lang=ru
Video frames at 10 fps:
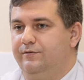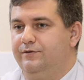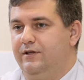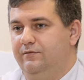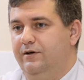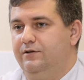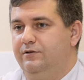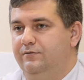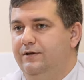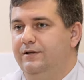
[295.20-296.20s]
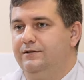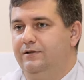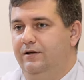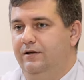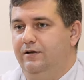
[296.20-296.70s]
вставать,
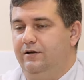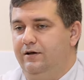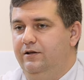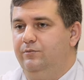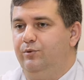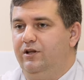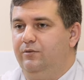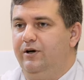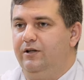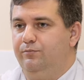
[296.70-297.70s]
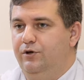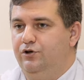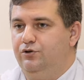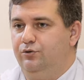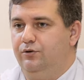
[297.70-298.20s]
двигаться, ходить, принимать
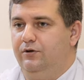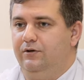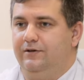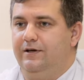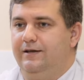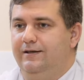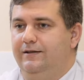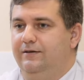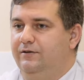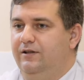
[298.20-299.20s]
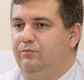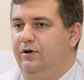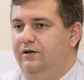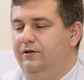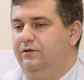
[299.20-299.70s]
пищу, каких-то
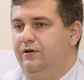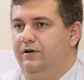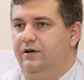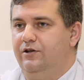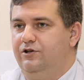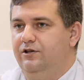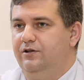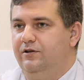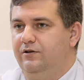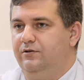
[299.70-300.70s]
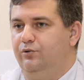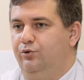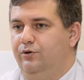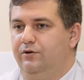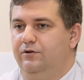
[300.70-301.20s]
глобальных ограничений
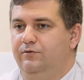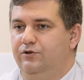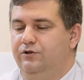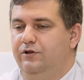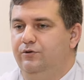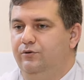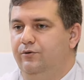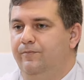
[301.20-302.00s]
по движению